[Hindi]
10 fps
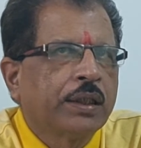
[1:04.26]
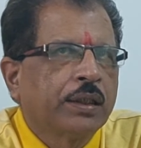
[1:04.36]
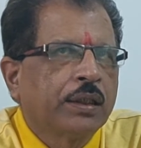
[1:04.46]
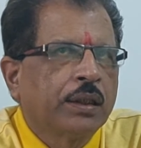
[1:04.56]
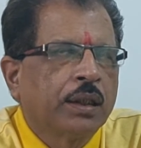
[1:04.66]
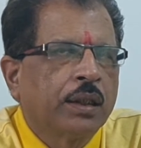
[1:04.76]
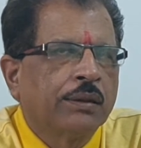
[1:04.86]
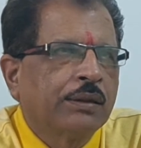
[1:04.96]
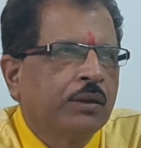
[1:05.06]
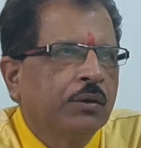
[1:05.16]
हैं
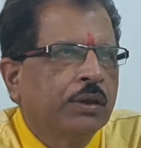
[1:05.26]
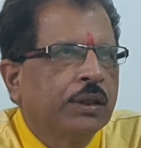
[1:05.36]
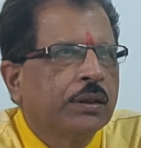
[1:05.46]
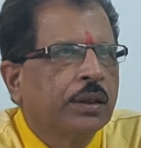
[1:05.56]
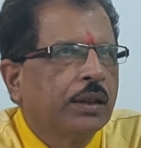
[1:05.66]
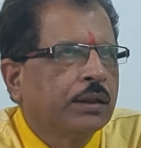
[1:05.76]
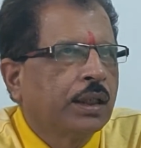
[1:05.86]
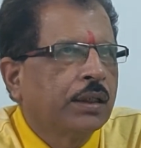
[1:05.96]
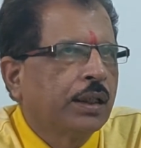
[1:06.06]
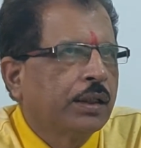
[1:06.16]
अस्थि को देखते हैं
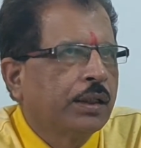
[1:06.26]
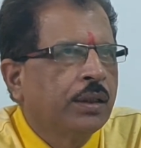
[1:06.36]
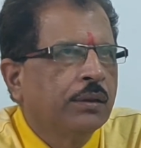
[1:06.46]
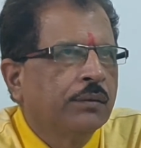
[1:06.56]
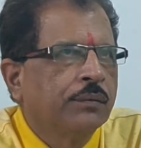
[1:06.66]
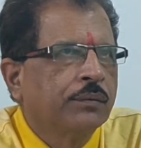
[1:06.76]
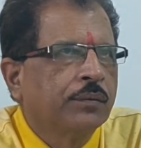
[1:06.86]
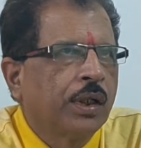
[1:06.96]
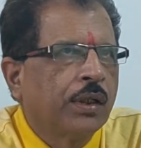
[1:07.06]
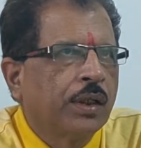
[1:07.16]
यानी हड्डी
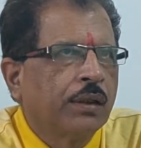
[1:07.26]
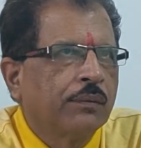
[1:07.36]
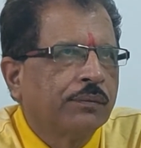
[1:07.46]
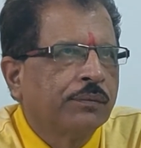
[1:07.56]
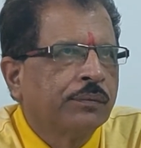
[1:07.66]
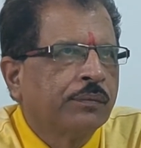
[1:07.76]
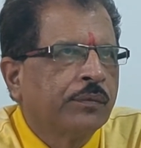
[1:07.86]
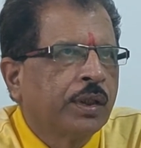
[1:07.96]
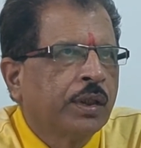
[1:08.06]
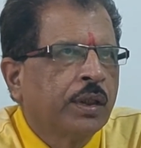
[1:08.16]
हड्डियां
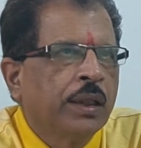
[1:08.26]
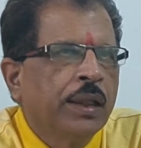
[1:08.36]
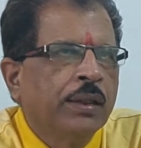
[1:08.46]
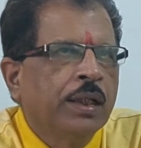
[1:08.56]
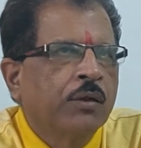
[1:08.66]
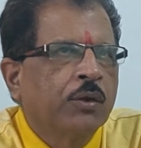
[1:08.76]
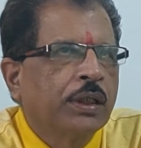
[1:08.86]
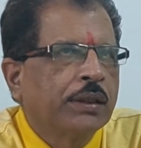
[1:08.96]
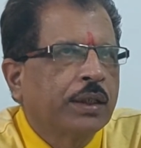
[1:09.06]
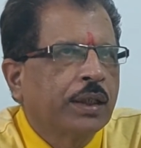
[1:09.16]
हृदय को
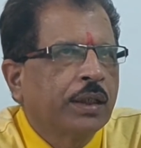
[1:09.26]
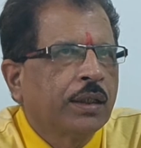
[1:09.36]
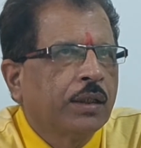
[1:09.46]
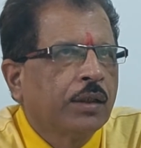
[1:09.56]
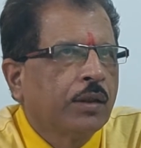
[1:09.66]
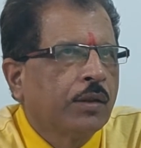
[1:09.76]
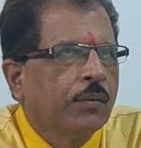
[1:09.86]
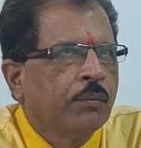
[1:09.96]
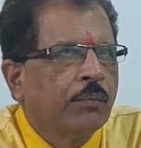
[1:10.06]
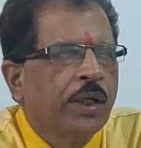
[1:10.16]
देखते हैं
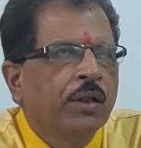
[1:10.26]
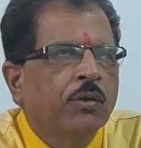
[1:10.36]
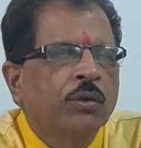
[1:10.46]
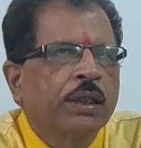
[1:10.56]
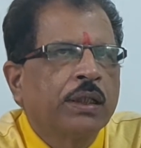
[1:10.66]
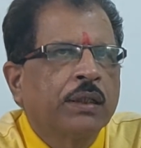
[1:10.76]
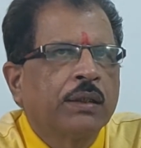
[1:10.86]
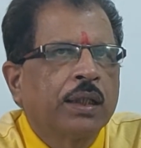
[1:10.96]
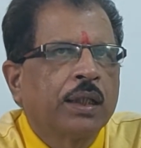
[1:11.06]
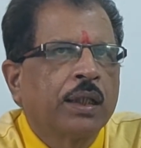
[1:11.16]
पेट को देखा
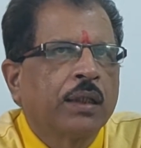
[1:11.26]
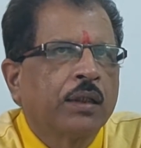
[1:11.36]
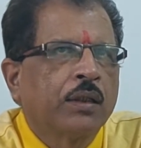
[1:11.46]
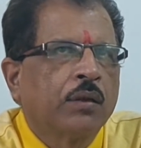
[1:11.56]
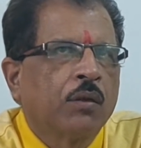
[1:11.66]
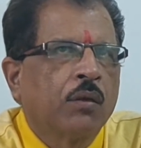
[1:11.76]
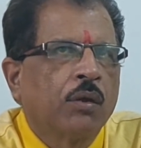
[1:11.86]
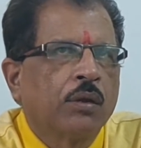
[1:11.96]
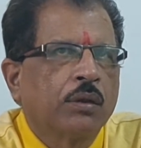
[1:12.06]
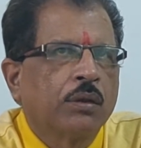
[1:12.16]
जाता है
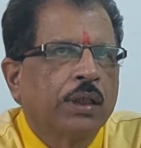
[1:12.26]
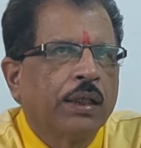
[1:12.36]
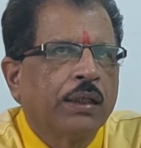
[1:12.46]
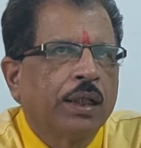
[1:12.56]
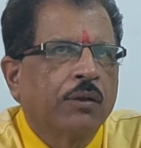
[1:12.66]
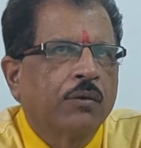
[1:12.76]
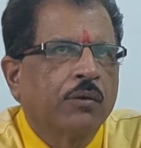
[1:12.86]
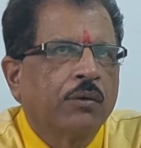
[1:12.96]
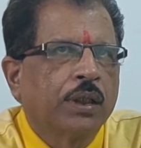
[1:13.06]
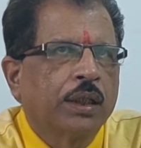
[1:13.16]
और दाई आंख
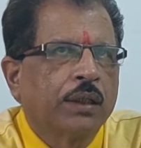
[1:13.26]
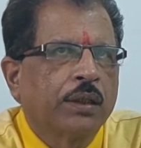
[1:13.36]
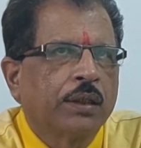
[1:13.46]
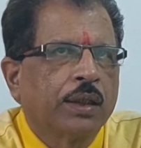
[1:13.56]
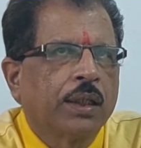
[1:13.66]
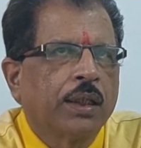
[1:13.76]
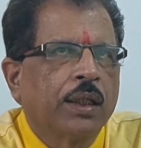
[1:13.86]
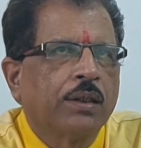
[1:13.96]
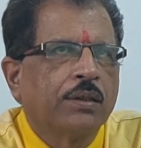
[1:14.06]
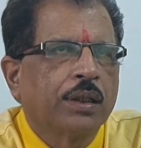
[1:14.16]
को देखा जाता है
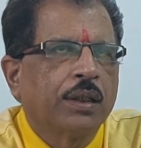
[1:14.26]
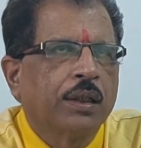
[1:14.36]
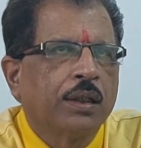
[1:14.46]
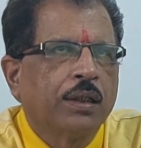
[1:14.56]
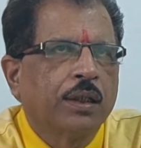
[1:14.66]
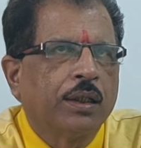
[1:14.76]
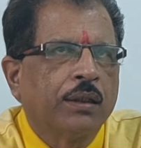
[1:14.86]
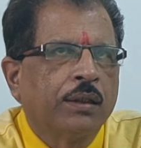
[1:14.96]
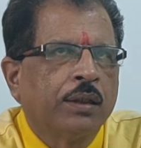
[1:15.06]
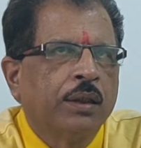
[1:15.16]
यह इसके अंग हैं
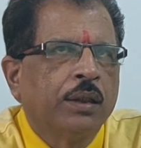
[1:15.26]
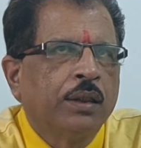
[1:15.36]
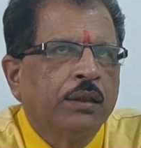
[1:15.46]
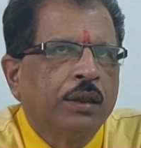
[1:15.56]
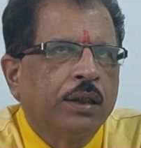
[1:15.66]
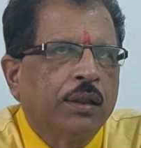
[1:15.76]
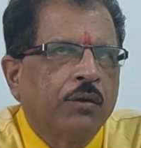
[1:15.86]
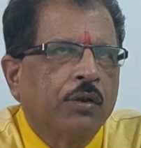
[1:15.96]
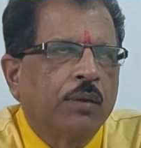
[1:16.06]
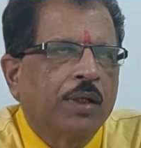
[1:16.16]
यदि
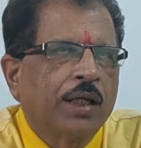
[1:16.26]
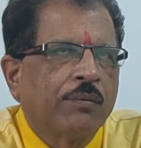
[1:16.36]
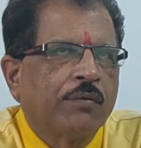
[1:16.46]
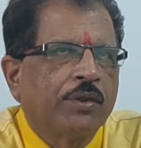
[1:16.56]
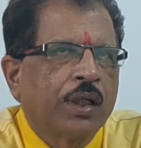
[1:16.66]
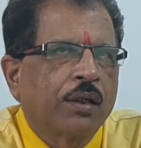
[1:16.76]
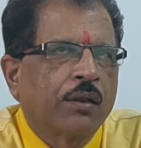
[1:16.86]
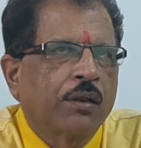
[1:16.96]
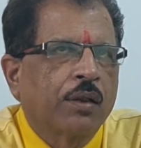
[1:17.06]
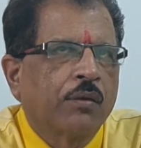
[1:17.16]
अंगों के बारे में विचार
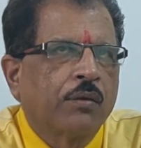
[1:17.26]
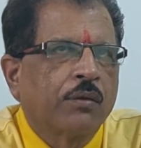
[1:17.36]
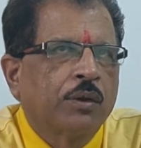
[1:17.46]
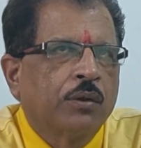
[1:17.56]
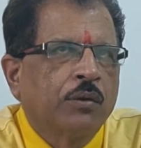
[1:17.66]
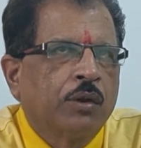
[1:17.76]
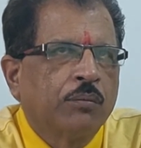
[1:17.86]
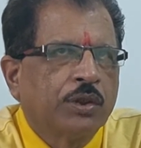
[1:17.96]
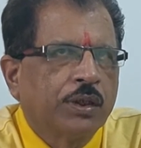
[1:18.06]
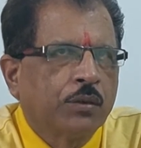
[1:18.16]
करना हो तो
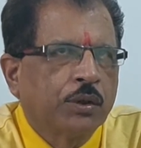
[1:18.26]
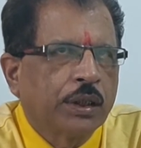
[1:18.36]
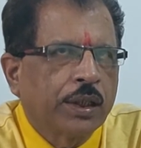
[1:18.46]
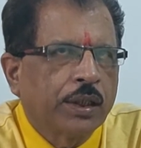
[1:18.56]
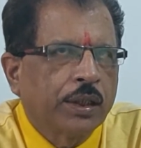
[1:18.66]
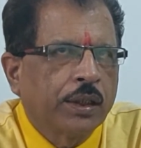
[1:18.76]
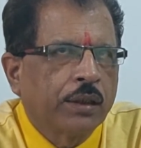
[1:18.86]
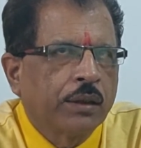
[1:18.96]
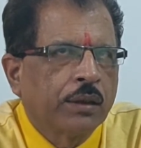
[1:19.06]
हम सिर को देखेंगे